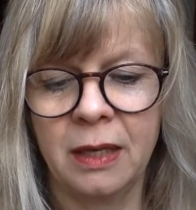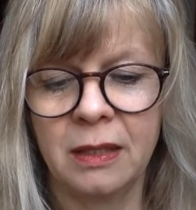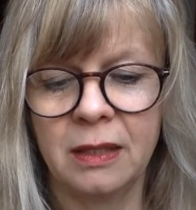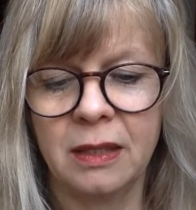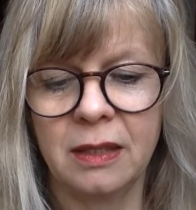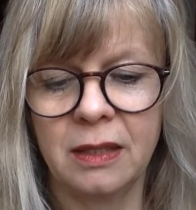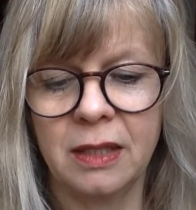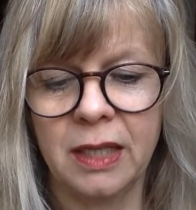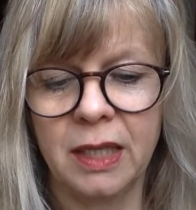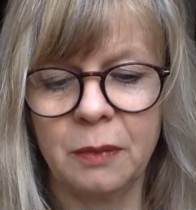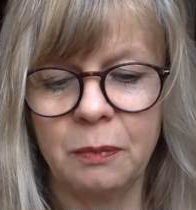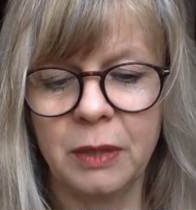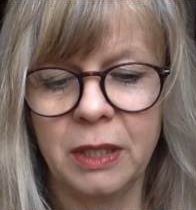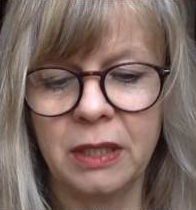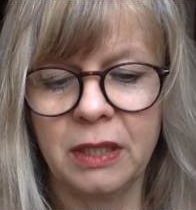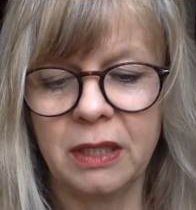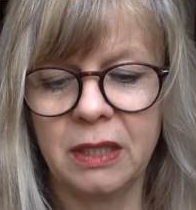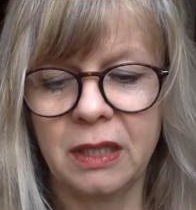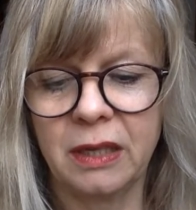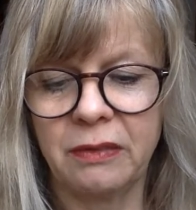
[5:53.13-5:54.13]
Sie sehen mich
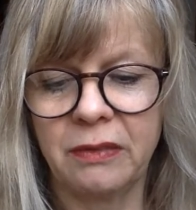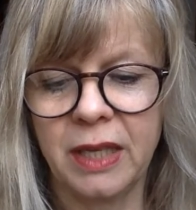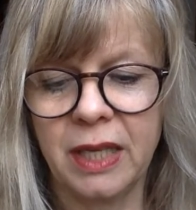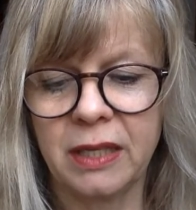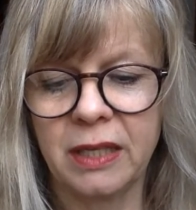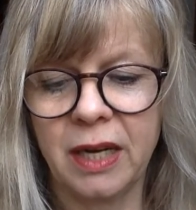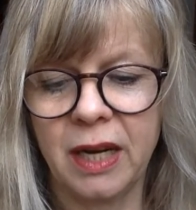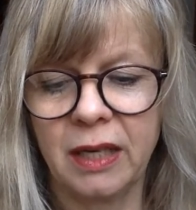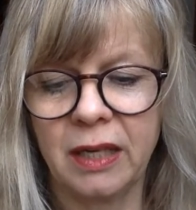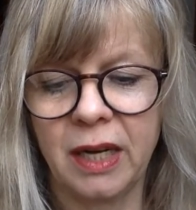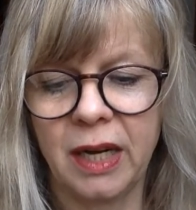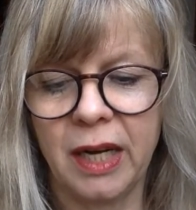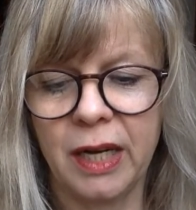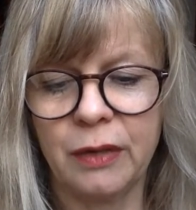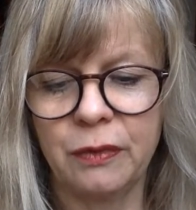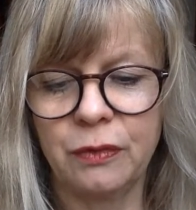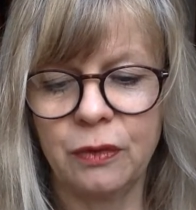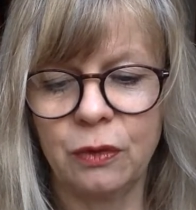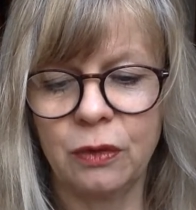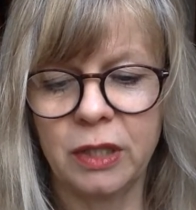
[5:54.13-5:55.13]
die Serviette
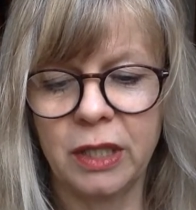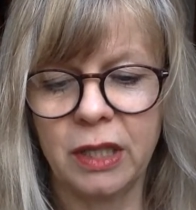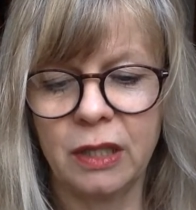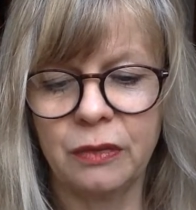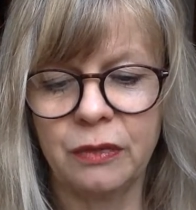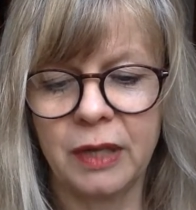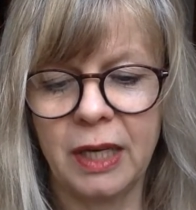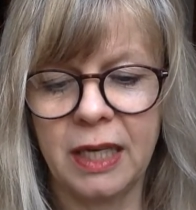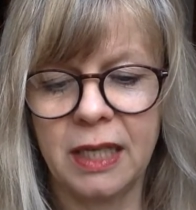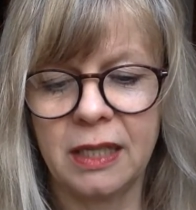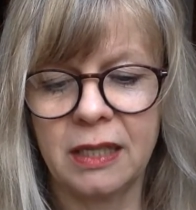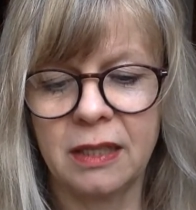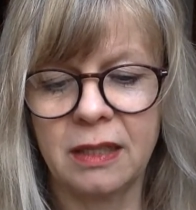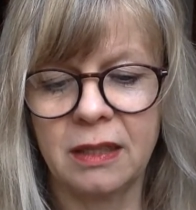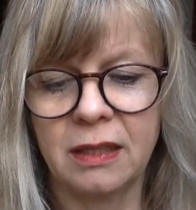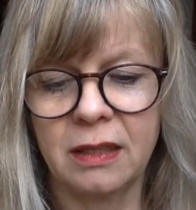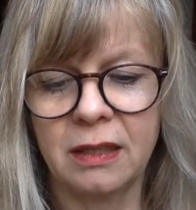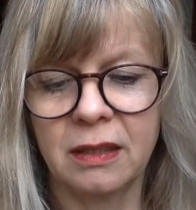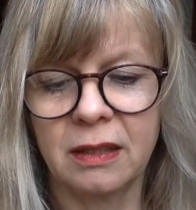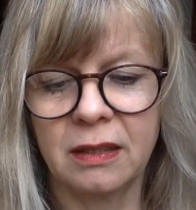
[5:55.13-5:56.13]
ergreifen und
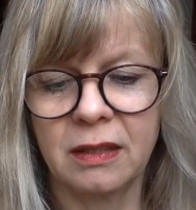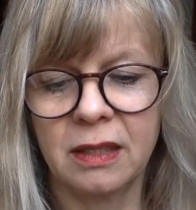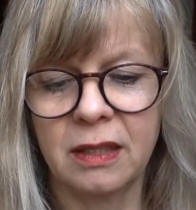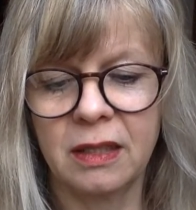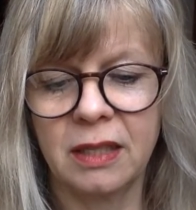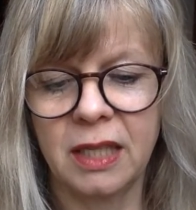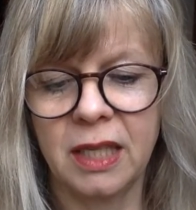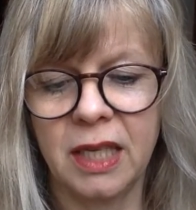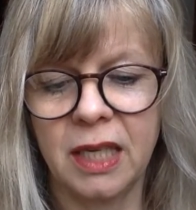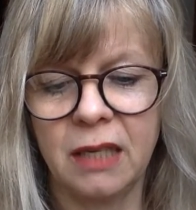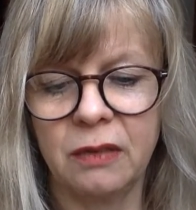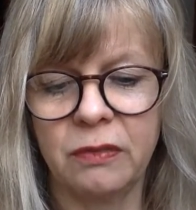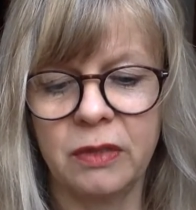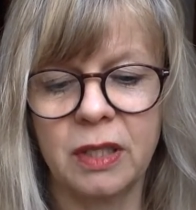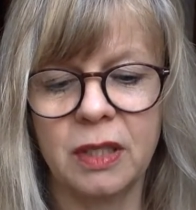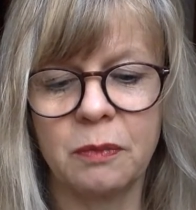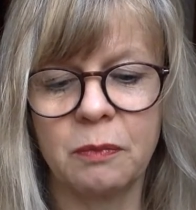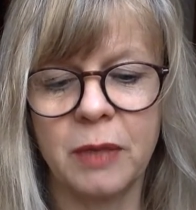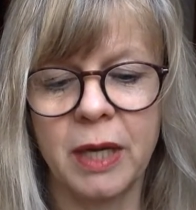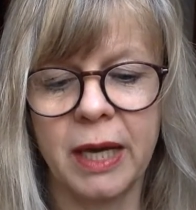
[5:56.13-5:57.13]
entfalten. Sie sehen, wie
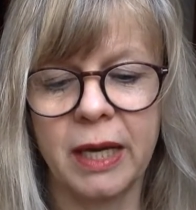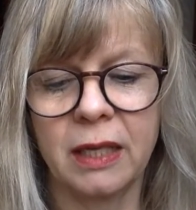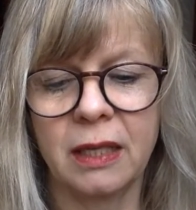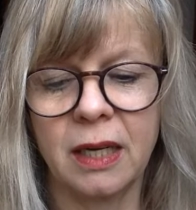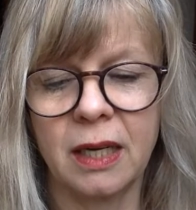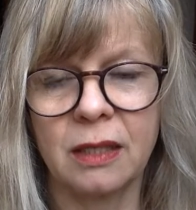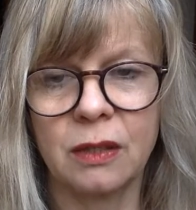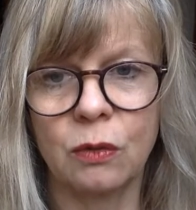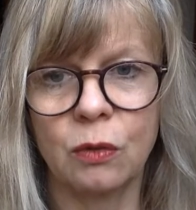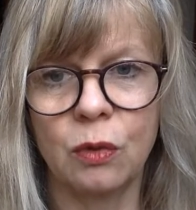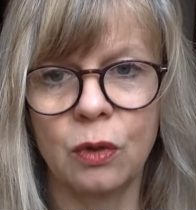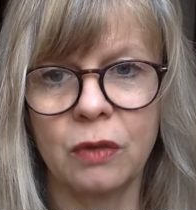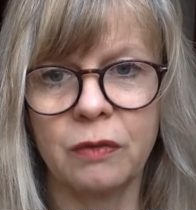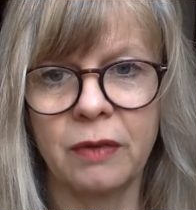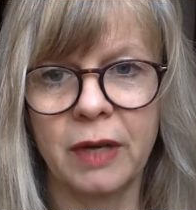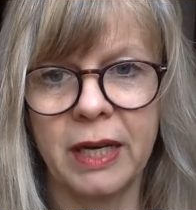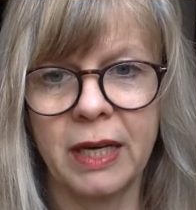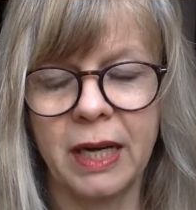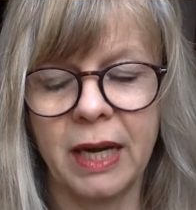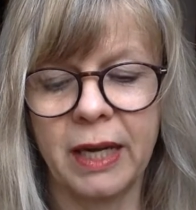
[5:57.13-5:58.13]
ich mir ein Glas
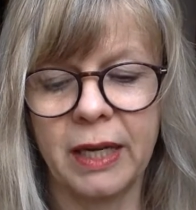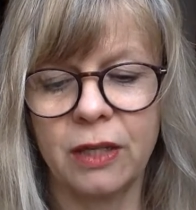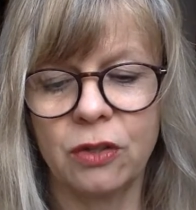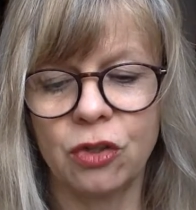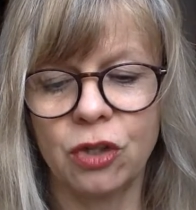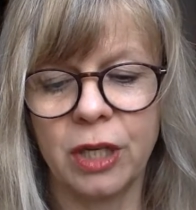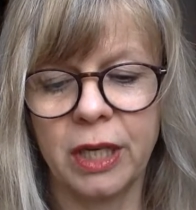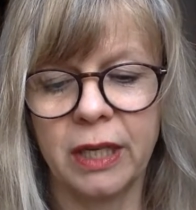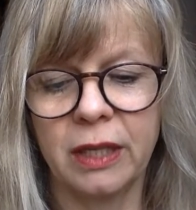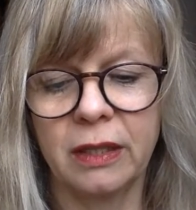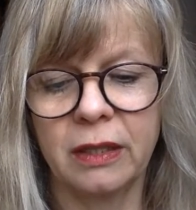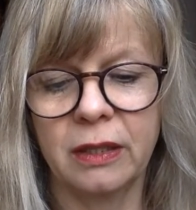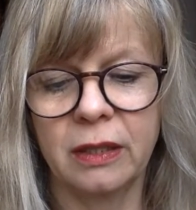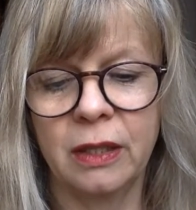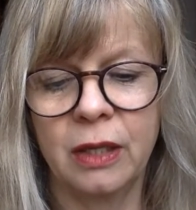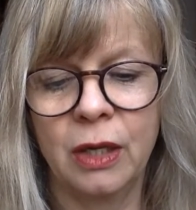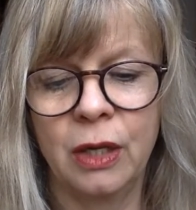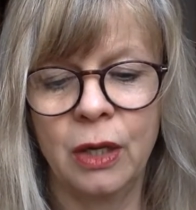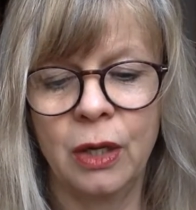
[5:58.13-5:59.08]
Rotwein einschenke.